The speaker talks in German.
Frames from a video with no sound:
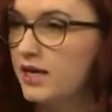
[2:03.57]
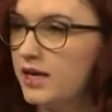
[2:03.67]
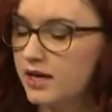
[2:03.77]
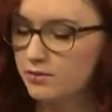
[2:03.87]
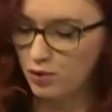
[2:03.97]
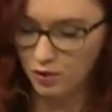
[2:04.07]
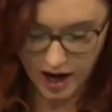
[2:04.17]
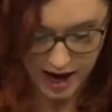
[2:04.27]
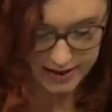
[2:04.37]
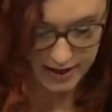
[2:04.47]
Ihre
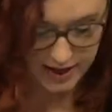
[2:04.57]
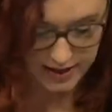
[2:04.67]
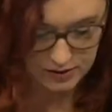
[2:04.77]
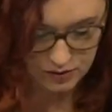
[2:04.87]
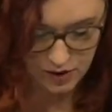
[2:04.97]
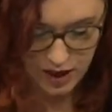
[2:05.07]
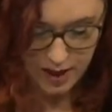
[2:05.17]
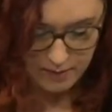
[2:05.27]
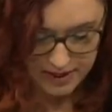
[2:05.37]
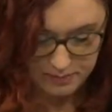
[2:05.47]
Blockadehaltung
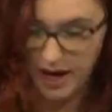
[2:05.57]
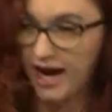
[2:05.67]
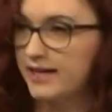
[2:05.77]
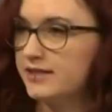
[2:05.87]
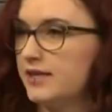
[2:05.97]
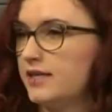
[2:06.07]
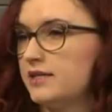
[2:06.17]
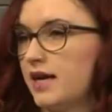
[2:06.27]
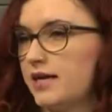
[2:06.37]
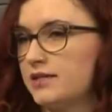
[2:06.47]
bei dem breiten
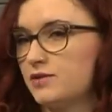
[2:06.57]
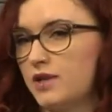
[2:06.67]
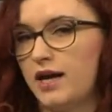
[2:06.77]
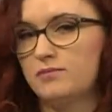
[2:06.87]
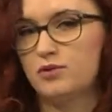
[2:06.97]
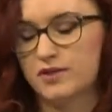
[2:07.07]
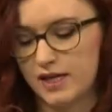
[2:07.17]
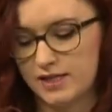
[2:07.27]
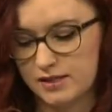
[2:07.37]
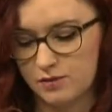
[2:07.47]
internationalen
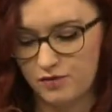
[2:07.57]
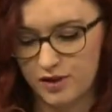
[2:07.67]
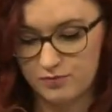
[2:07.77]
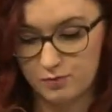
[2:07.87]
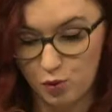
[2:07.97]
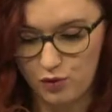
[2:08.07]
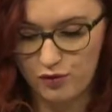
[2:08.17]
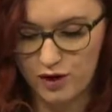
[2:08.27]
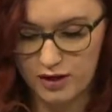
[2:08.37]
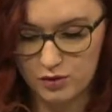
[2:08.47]
Prozess zum Verbot
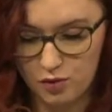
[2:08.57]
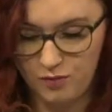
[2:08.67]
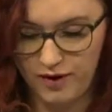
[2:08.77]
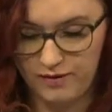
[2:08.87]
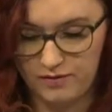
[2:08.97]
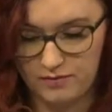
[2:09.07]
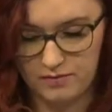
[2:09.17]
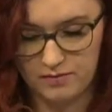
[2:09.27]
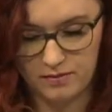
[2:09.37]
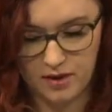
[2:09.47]
von Atomwaffen.
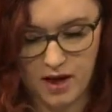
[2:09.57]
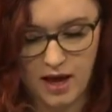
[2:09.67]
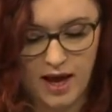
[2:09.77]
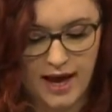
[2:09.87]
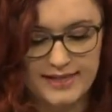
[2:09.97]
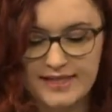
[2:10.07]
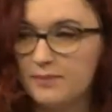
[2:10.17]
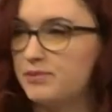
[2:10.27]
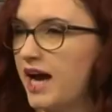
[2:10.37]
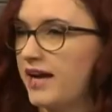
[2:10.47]
Es
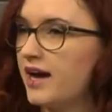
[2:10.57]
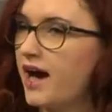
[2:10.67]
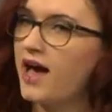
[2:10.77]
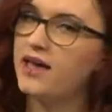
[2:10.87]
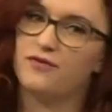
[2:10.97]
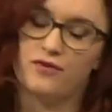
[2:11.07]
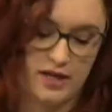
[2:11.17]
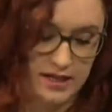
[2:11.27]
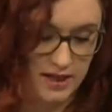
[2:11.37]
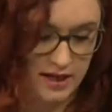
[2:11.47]
gibt eine Reihe von
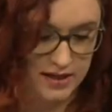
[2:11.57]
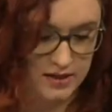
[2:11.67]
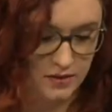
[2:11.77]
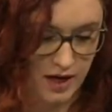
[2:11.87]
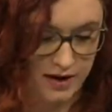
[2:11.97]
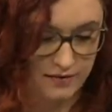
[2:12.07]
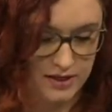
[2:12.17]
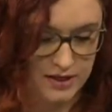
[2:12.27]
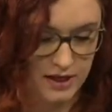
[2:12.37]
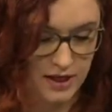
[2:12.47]
internationalen
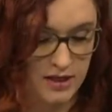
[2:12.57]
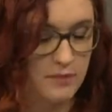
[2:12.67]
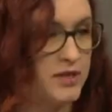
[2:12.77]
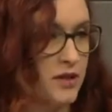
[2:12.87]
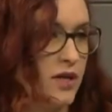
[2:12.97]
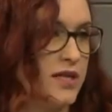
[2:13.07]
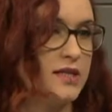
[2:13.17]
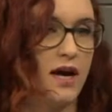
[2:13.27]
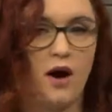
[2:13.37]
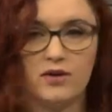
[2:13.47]
Verträgen, die besonders
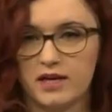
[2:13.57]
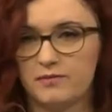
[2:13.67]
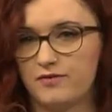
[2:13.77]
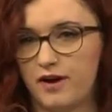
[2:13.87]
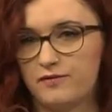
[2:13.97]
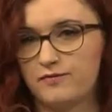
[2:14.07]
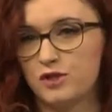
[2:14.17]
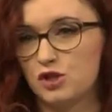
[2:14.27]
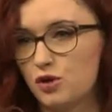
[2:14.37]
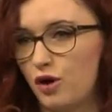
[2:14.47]
grausame Waffen
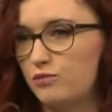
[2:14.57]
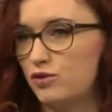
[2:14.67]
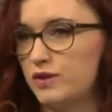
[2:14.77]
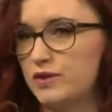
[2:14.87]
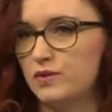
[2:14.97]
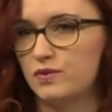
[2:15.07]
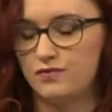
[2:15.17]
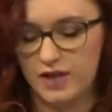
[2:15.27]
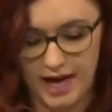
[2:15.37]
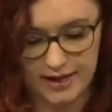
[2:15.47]
wie
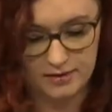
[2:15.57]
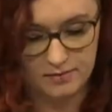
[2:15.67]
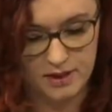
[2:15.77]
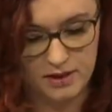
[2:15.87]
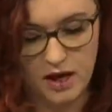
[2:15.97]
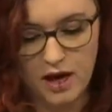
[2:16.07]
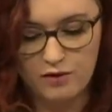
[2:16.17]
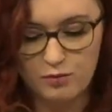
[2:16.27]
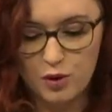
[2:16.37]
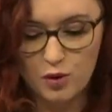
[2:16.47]
Streumunition, wie Landminen,
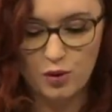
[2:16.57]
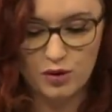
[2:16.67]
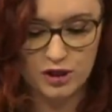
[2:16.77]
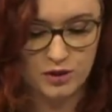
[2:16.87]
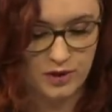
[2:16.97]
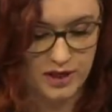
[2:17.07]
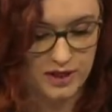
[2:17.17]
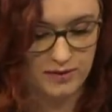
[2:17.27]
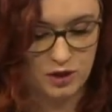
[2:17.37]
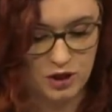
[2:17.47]
wie biologische oder
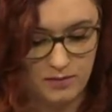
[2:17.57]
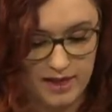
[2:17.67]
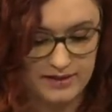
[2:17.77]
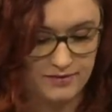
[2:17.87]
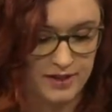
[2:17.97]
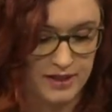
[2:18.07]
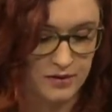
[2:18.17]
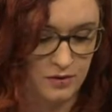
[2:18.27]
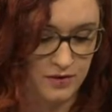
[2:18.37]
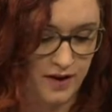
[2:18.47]
chemische
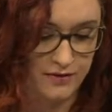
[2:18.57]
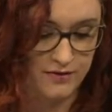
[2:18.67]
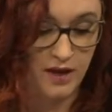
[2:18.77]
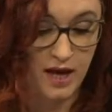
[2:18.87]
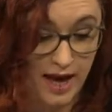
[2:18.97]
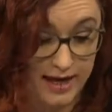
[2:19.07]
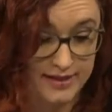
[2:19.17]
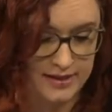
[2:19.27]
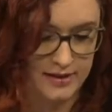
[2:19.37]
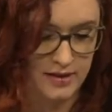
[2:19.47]
Massenvernichtungswaffen
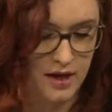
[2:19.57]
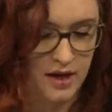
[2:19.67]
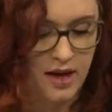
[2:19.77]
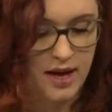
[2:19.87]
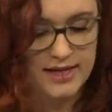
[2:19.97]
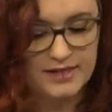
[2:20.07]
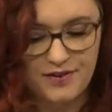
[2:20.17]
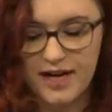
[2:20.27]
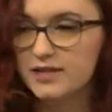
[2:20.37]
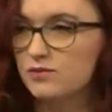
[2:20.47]
ächten. Es
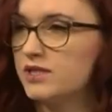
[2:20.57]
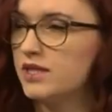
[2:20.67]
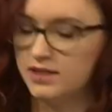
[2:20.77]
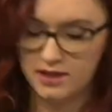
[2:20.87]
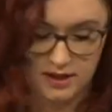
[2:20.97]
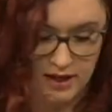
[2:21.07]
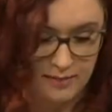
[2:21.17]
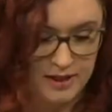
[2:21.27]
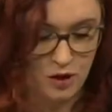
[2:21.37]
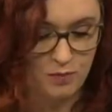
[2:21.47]
fehlt unter ihnen
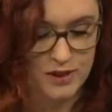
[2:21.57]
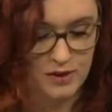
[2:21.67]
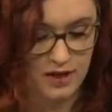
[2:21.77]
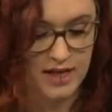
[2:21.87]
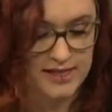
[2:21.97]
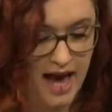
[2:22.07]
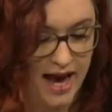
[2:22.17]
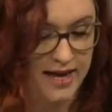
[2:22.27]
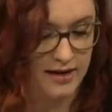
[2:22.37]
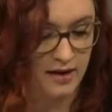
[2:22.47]
aber doch besonders
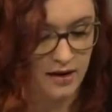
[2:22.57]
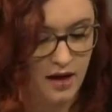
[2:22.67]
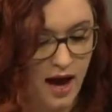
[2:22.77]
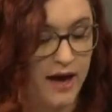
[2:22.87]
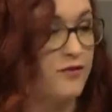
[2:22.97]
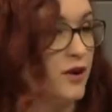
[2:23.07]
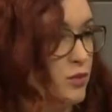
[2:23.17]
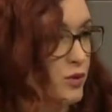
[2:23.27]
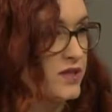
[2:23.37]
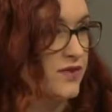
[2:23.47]
einer, ein
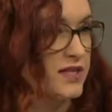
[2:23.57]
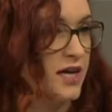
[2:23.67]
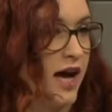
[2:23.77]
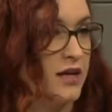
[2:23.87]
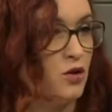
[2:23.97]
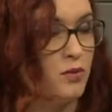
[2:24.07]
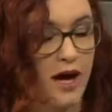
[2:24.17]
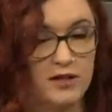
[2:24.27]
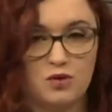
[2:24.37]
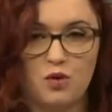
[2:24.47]
Verbotsvertrag
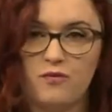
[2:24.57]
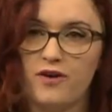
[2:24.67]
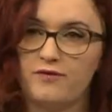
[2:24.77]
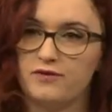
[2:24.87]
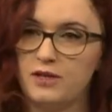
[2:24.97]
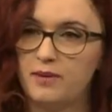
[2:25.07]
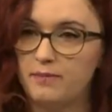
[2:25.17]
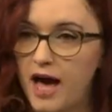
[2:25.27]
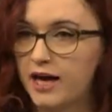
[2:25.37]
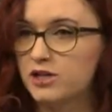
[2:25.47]
über Atomwaffen, die
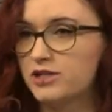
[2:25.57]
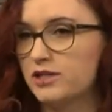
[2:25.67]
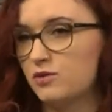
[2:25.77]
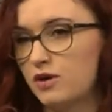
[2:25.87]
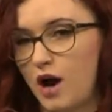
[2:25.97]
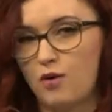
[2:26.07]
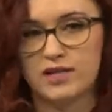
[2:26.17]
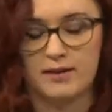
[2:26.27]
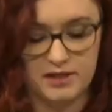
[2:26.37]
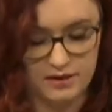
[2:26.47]
barbarischste und
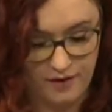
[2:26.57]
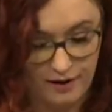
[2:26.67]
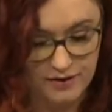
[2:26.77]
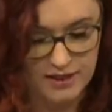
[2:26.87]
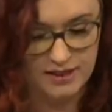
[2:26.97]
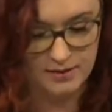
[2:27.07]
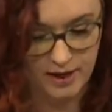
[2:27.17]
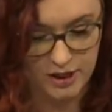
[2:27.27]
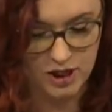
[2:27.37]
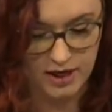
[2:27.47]
grausamste Waffe, die die
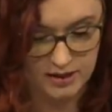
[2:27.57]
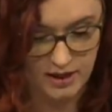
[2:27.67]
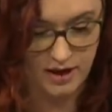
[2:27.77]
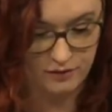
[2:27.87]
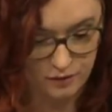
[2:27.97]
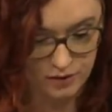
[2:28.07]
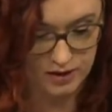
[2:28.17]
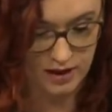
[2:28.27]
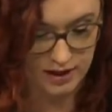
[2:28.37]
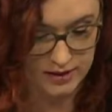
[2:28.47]
Menschheit je
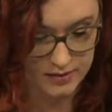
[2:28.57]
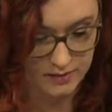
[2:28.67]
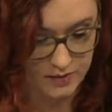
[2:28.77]
erfunden hat.